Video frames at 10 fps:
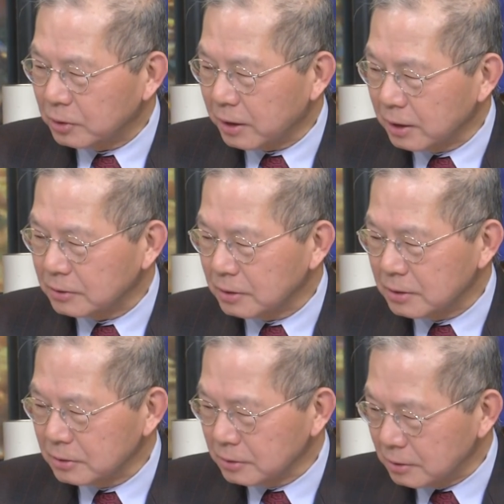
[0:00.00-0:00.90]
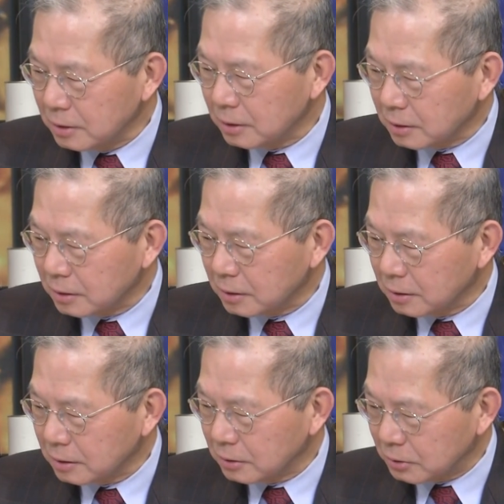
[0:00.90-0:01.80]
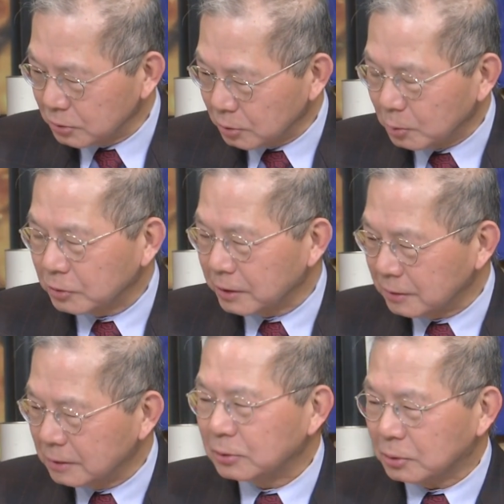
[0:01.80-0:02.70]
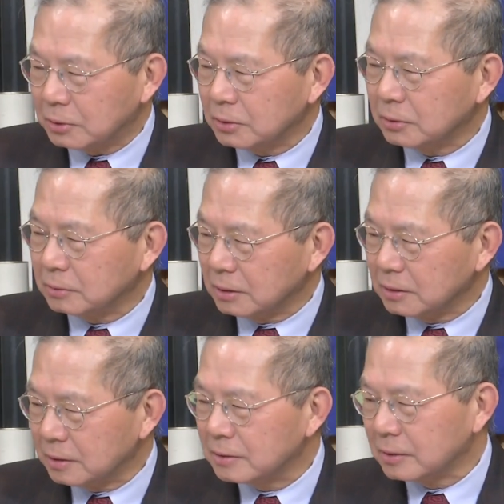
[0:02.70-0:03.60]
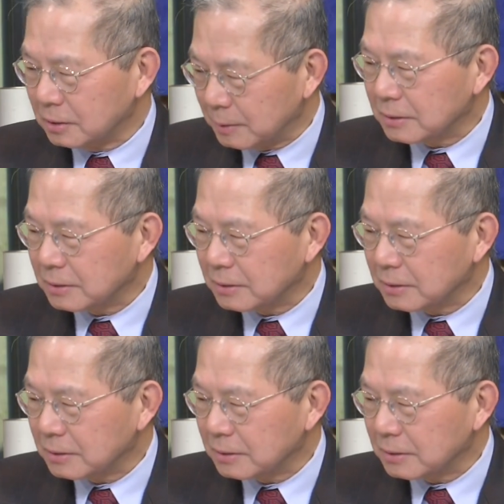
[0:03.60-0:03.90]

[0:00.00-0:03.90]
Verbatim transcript: 開発について、ちょっと問題あったというふうに指摘されてま